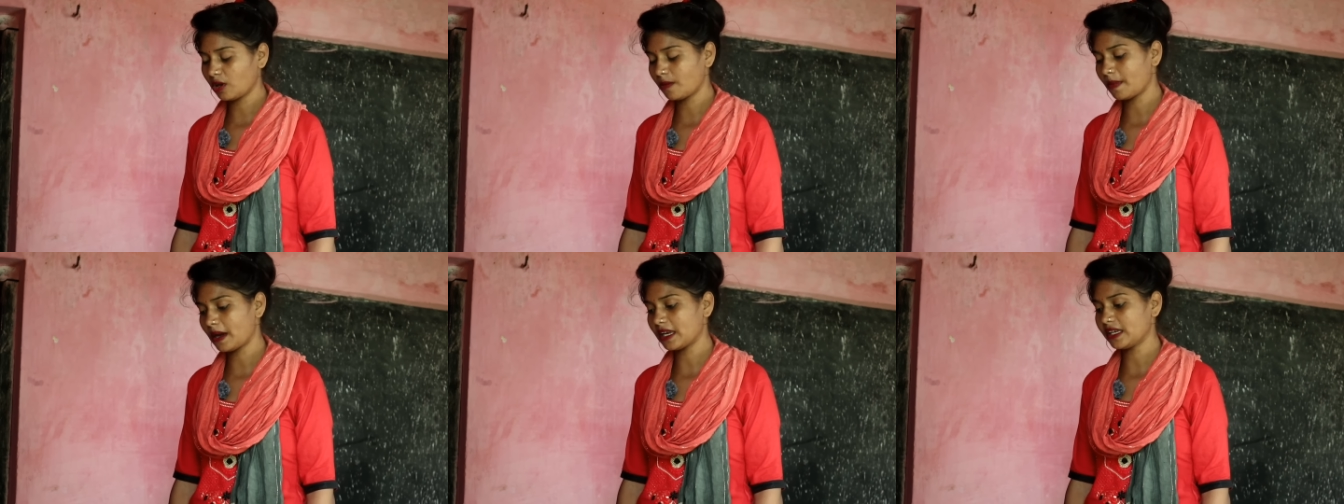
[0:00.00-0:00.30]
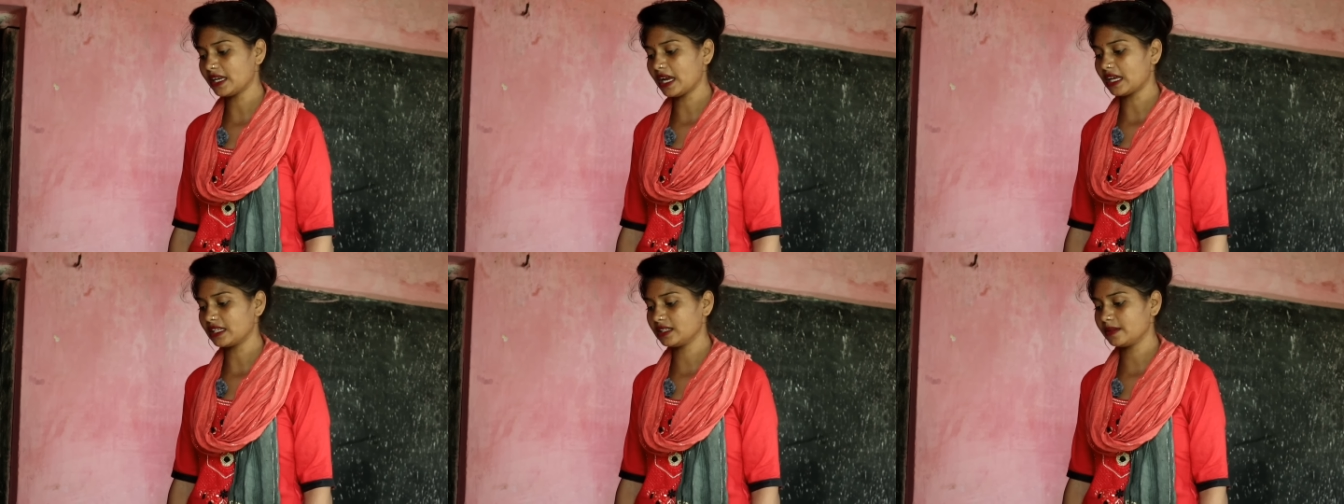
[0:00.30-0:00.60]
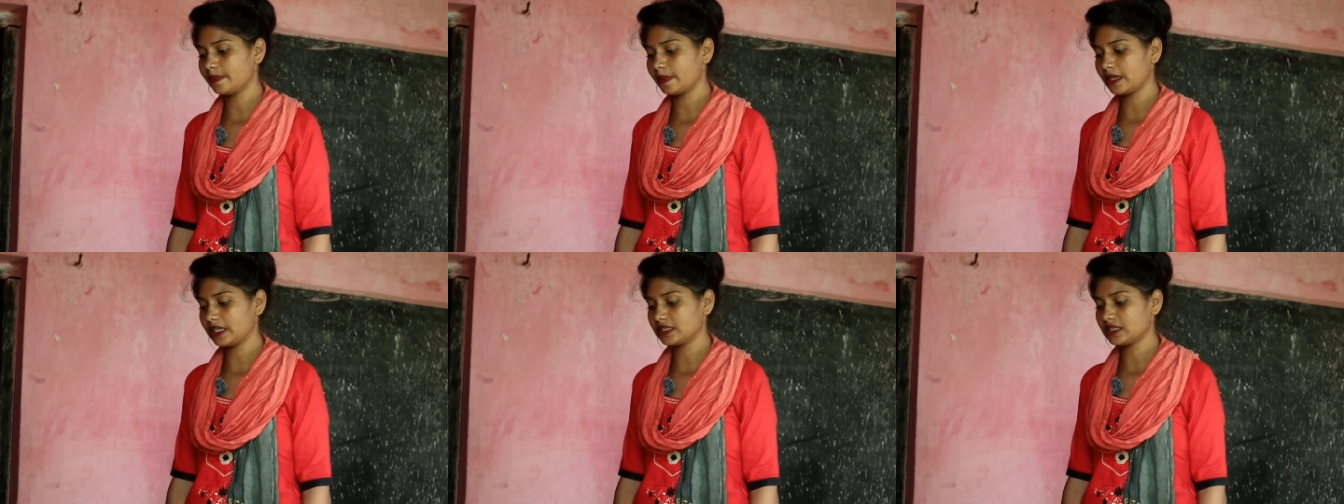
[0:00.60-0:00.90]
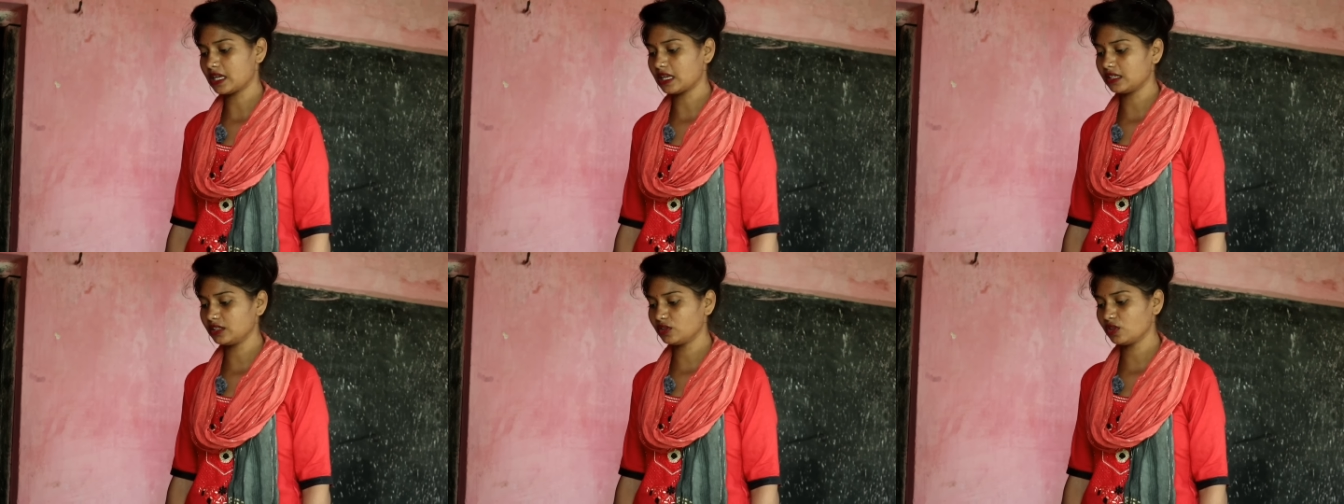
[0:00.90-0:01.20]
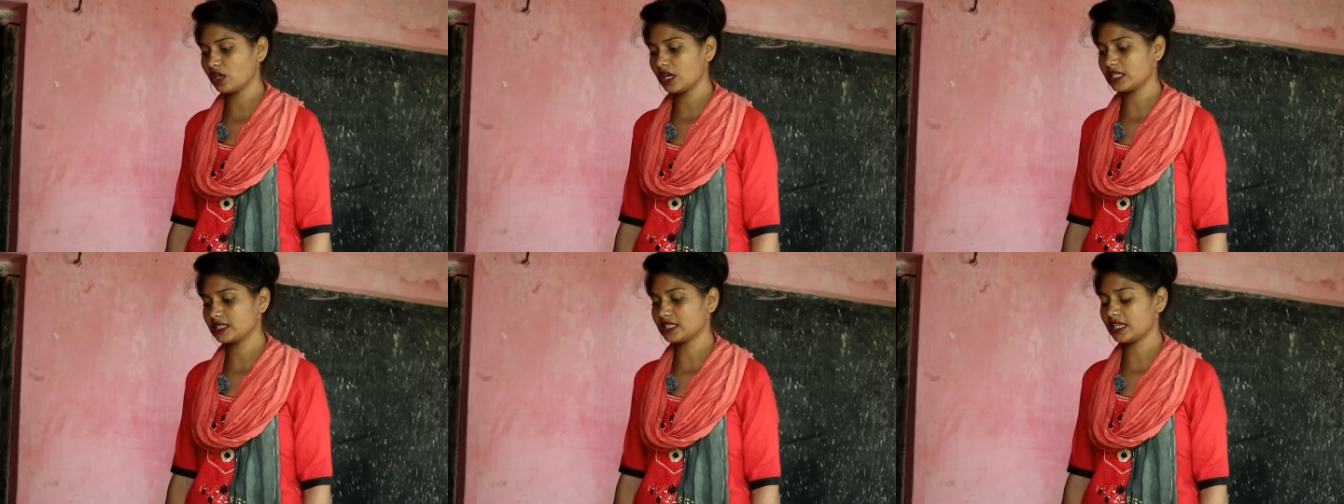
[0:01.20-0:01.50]
तो हमारी आधी परेशानी
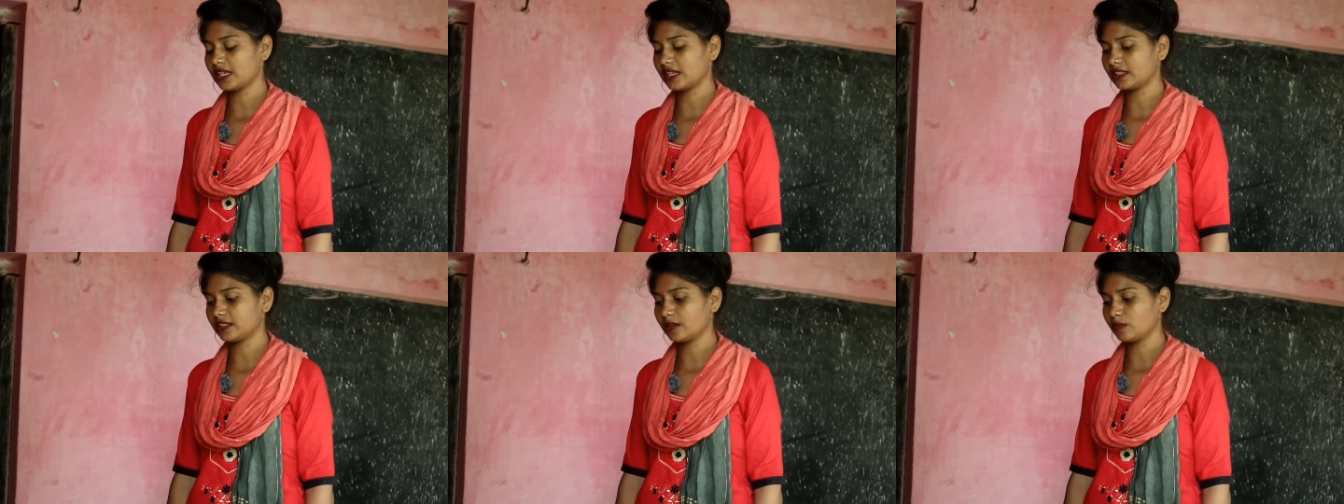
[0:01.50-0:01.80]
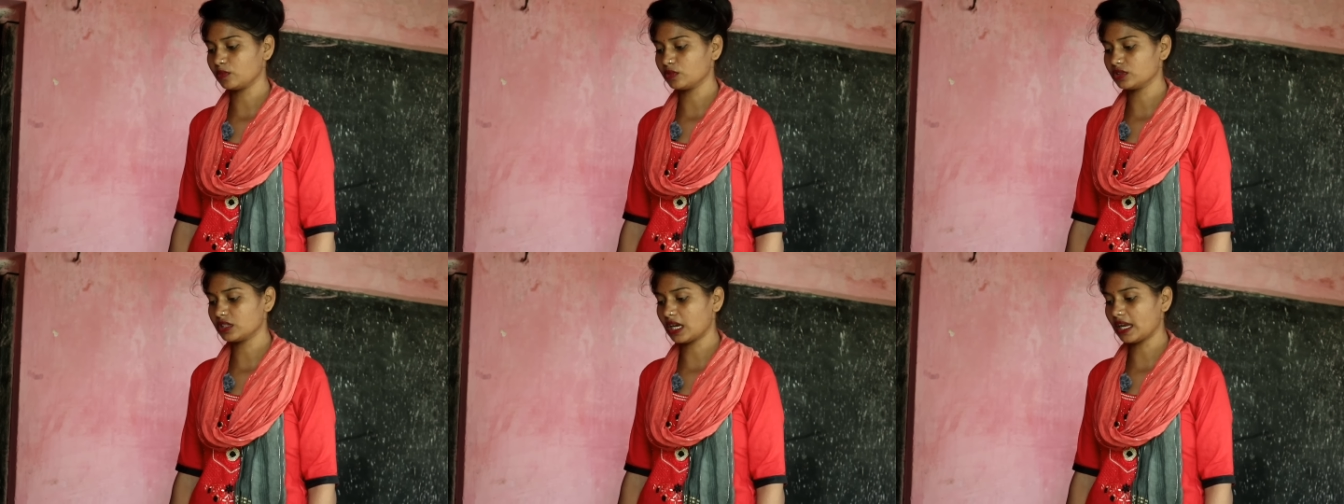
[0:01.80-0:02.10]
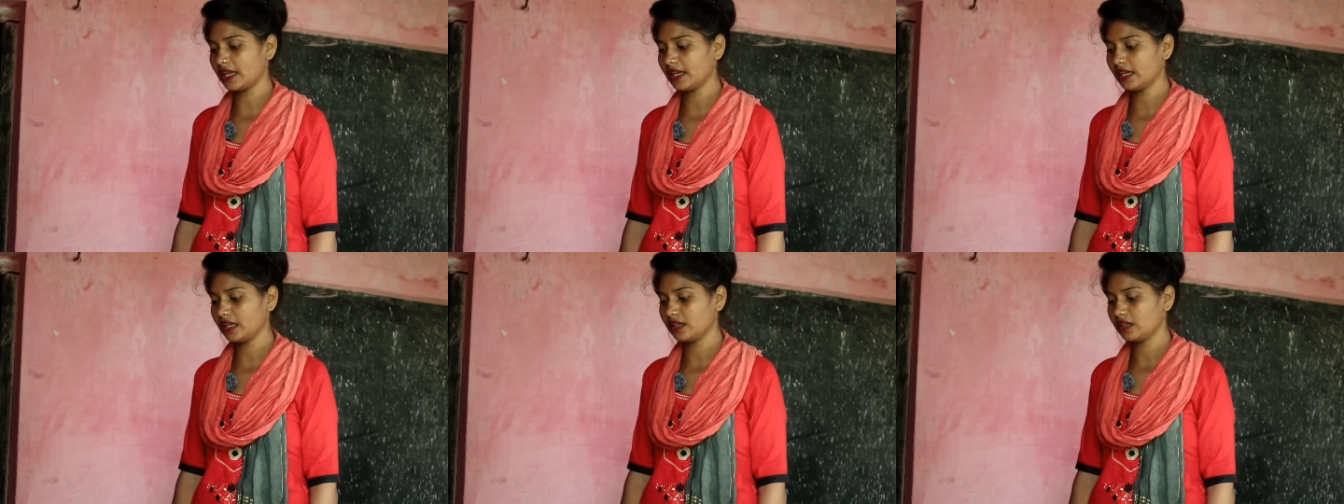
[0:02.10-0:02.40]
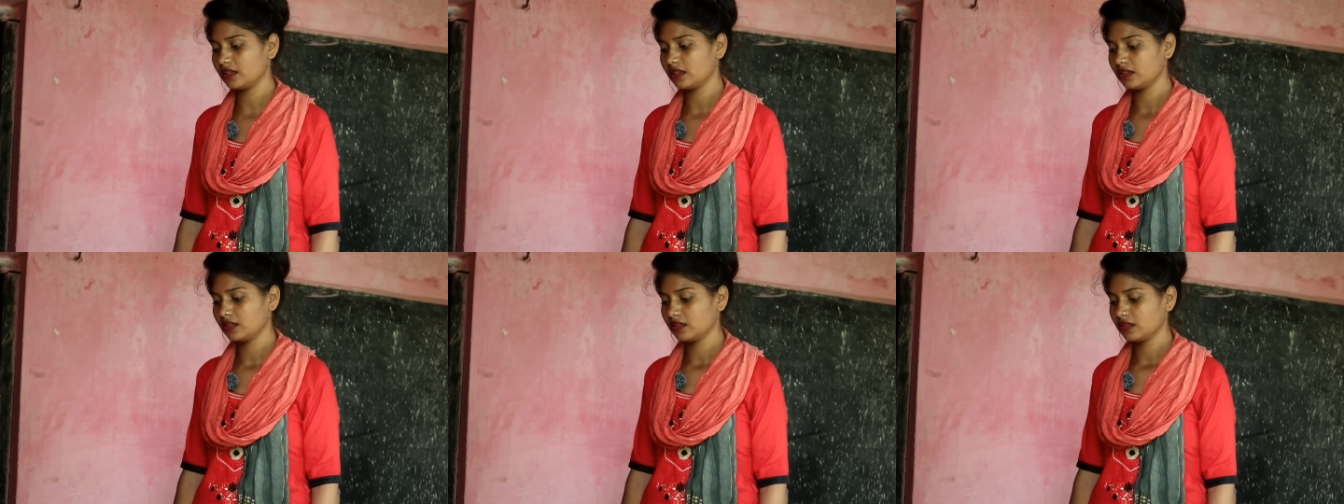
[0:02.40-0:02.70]
तो ऐसे ही खत्म हो जाएगी